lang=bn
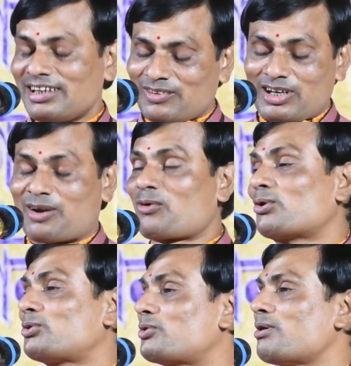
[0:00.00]
বলে আরও
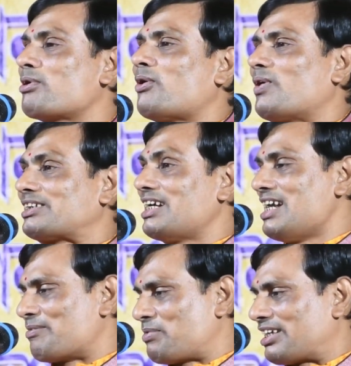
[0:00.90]
কত কীভাবে কওয়া যায় না
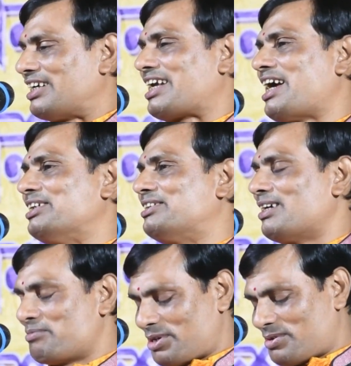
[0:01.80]
আপনার দ্বারে আইসি
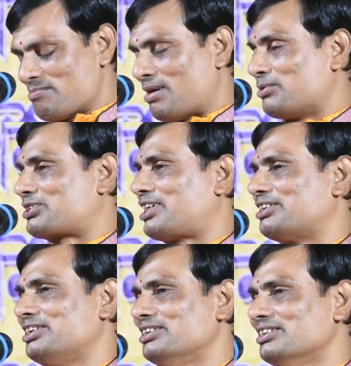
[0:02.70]
আপনি একটু ব্যবস্থা
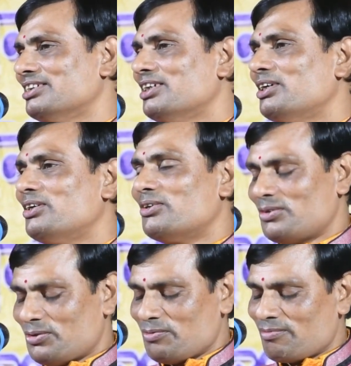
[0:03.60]
দিন
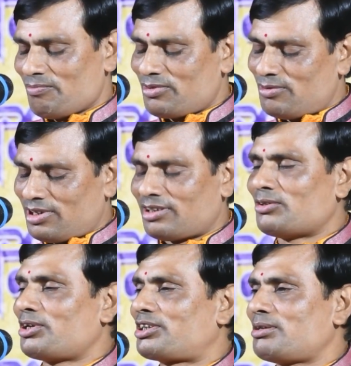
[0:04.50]
উনি আন
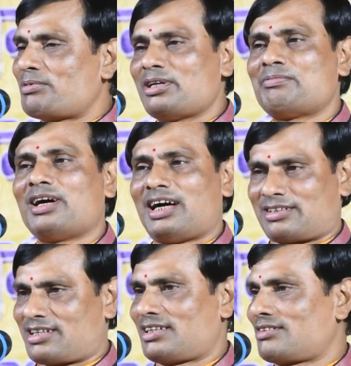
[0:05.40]
ধরিয়ে টিপে টিপে
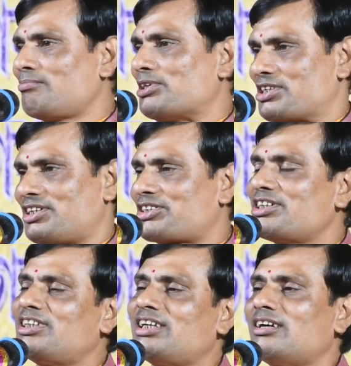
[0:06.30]
আটটা মেশিন টেশিন
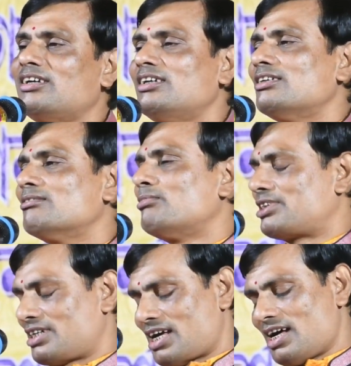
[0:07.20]
দিয়ে বলছে
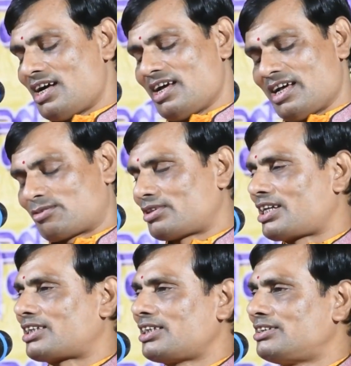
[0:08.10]
না এত
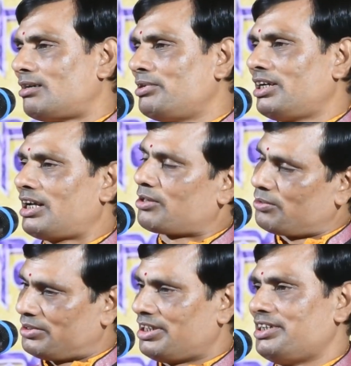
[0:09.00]
তাড়াতাড়ি যাবেন না এখনও
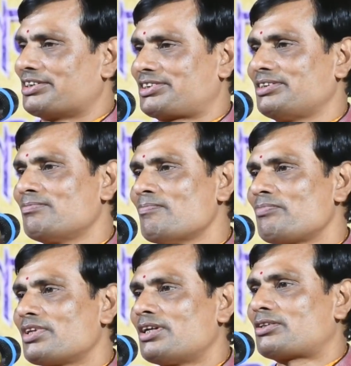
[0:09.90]
দেরি আছে
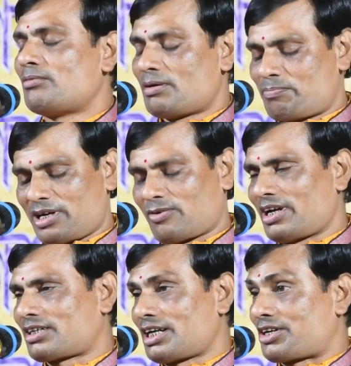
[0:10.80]
তবে আপনার
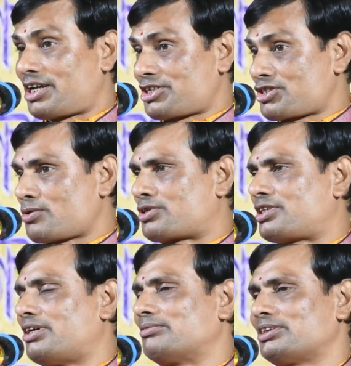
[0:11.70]
কয়েকটা টেস্ট করতে
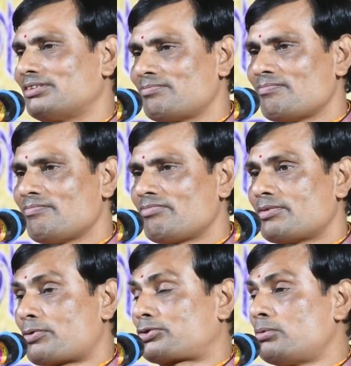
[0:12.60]
হবে
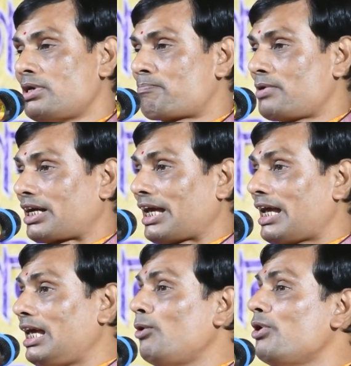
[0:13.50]
প্রথমে আপনাকে
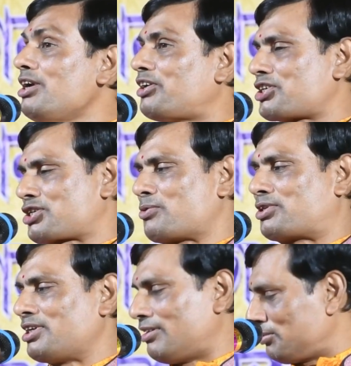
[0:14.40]
ইউরিন টেস্ট
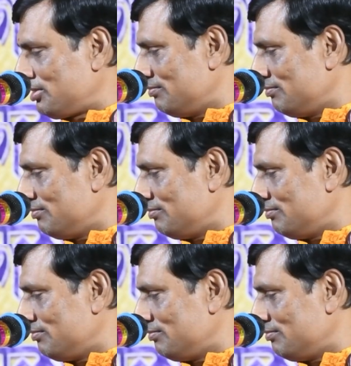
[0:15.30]
করতে হবে